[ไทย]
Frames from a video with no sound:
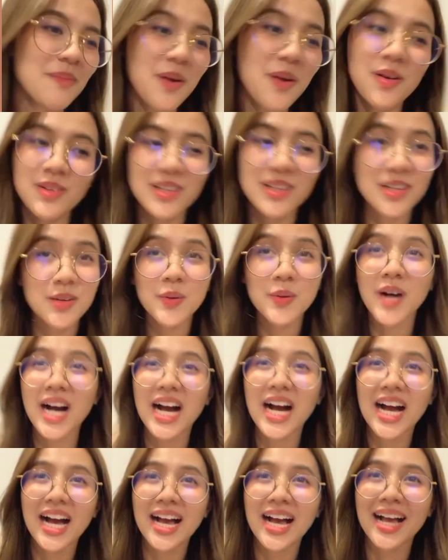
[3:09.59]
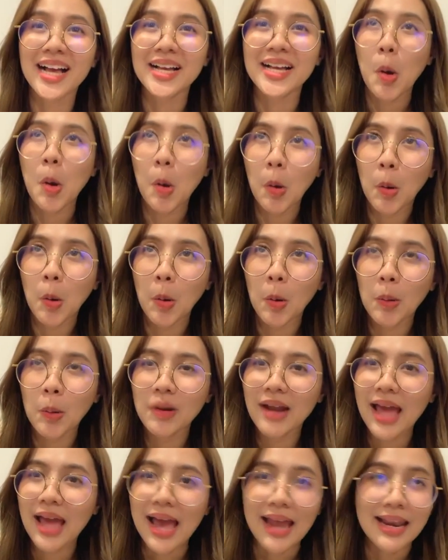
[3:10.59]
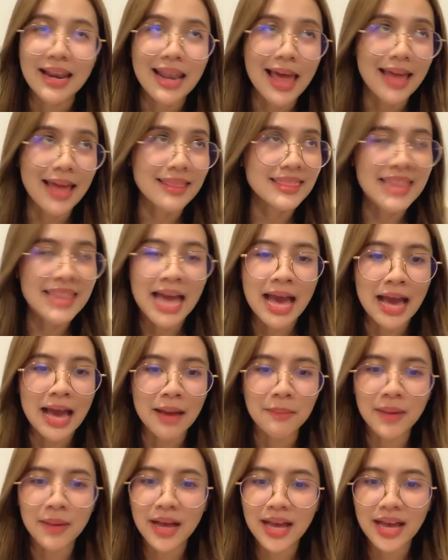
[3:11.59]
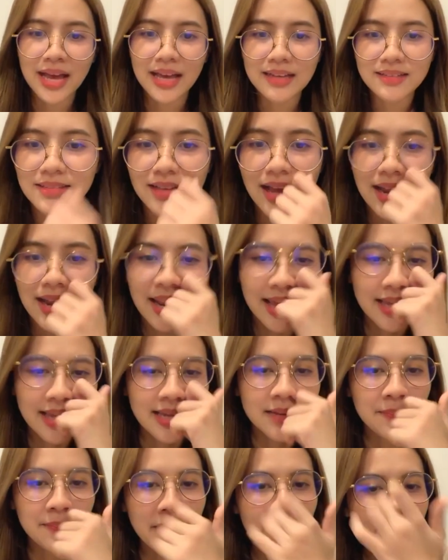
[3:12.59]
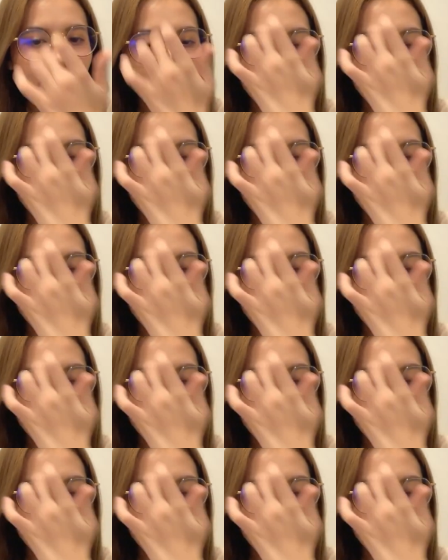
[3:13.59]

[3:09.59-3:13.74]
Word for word: บอกเลยว่า โอ้ละลานตามากอะไรกันแม่